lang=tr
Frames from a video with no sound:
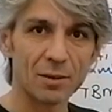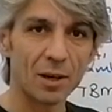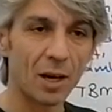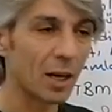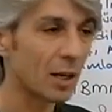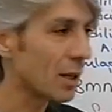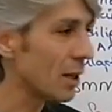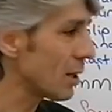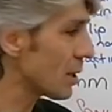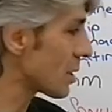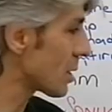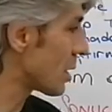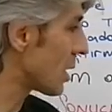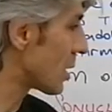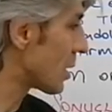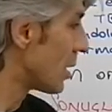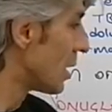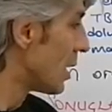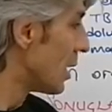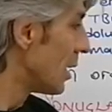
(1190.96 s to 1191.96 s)

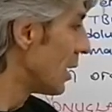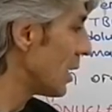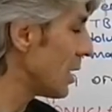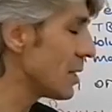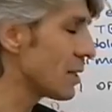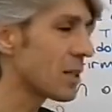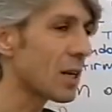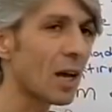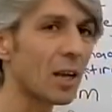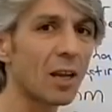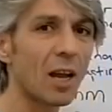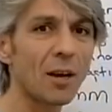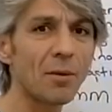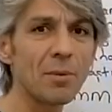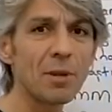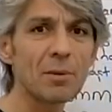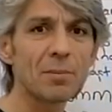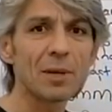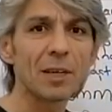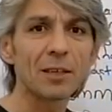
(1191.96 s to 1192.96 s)
Arkadaşlar
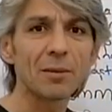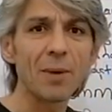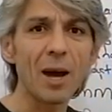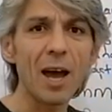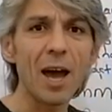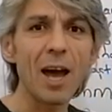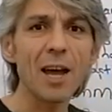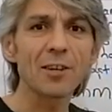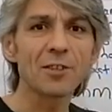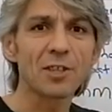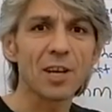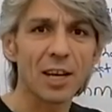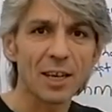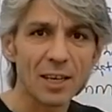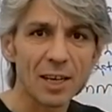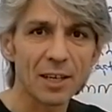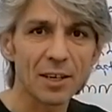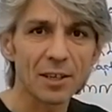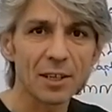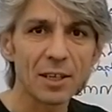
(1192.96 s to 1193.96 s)
insanlar bir bakıma her
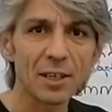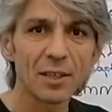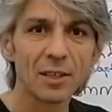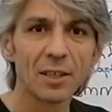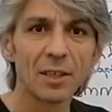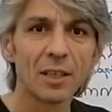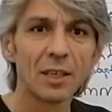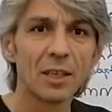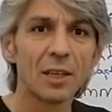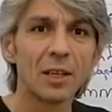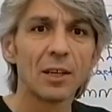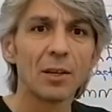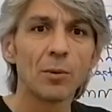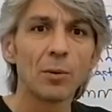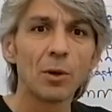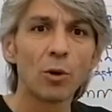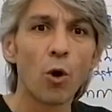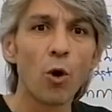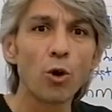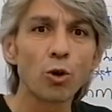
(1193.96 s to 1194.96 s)
şeylerini
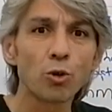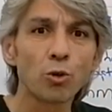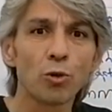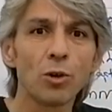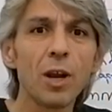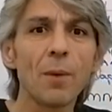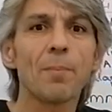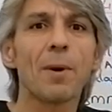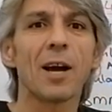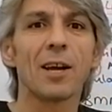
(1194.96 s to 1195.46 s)
orduyla